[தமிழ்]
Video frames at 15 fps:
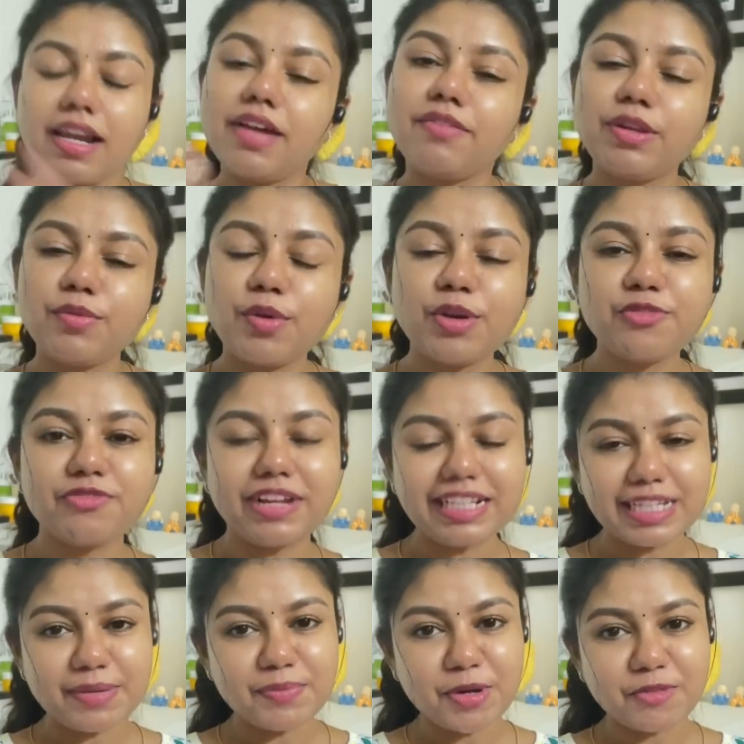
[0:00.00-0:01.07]
எவ்ரி ஒன்
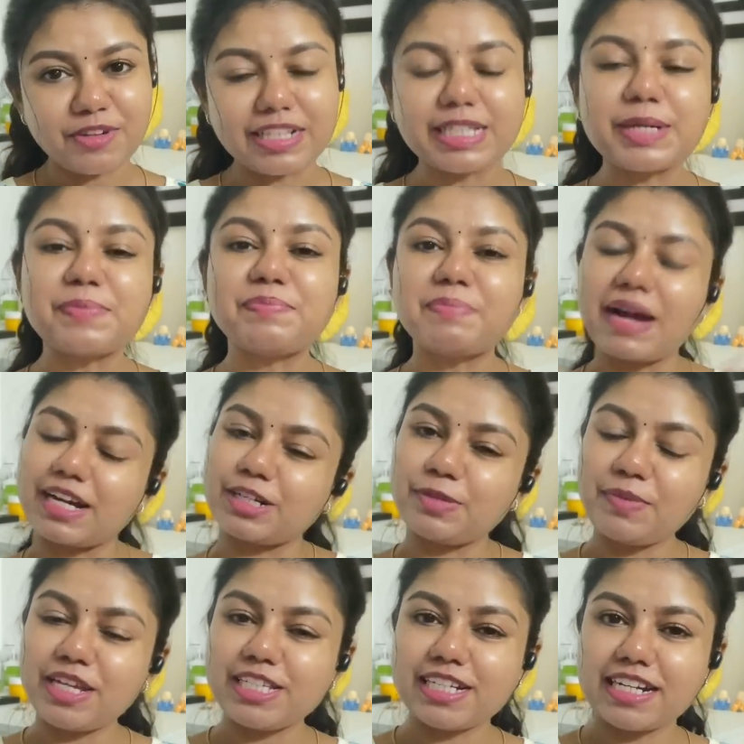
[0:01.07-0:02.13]
வெல்கம் ஆர் வெல்கம் பேக் டு
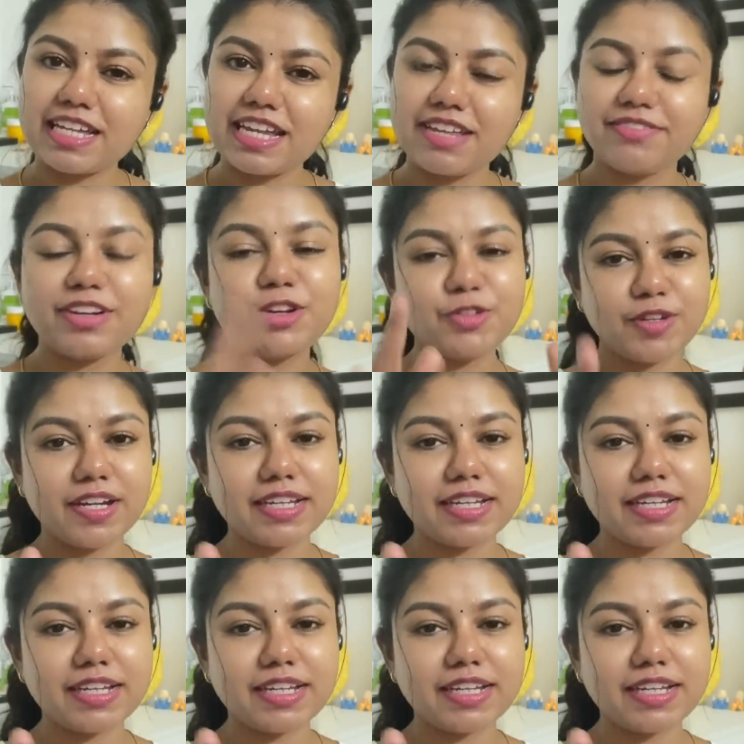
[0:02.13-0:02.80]
மை சேனல் இஃப் யூ